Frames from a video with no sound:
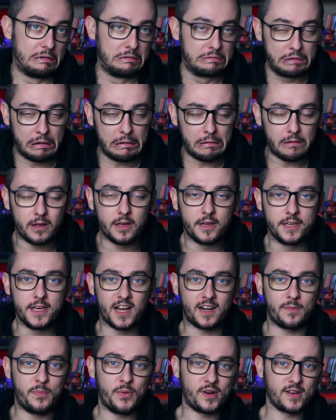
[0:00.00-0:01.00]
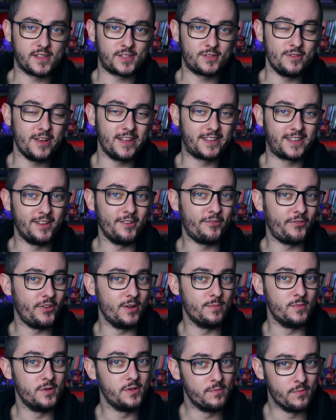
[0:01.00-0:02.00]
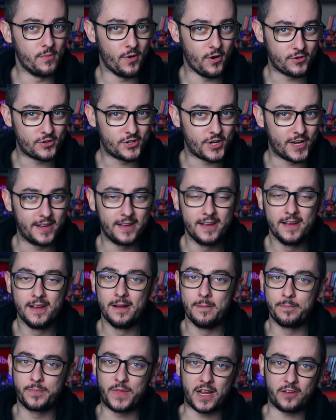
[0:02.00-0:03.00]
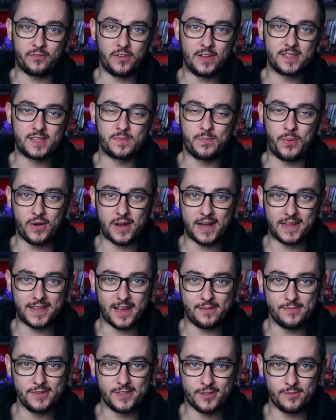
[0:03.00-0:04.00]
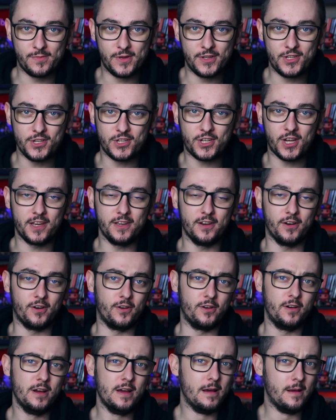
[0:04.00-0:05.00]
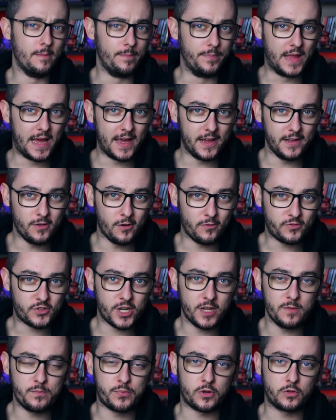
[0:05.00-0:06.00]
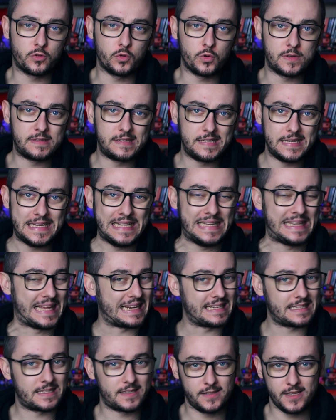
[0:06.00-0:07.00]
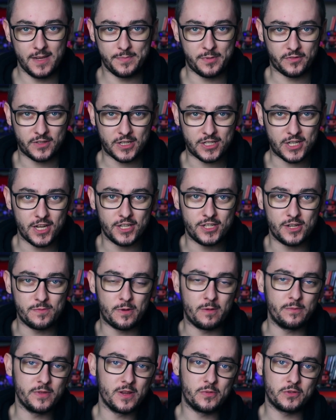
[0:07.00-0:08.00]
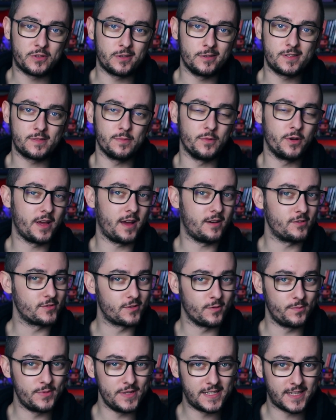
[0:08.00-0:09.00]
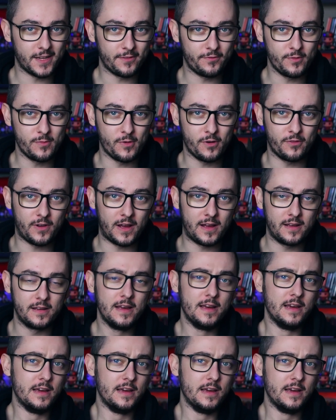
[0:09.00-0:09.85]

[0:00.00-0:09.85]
No, jak pokazuje ten film, może. Tak więc pogadamy sobie dzisiaj o najnowszej produkcji i teraz nie powtarzajcie po mnie, bo to jest moja osobista wymowa